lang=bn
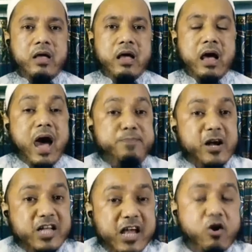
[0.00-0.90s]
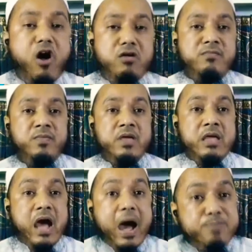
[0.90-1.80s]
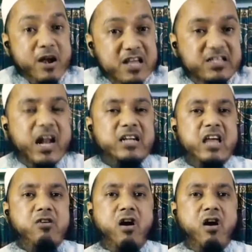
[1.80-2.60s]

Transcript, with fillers: আপনারা ঠিক হন আপনার নিজেরা ঠিক হন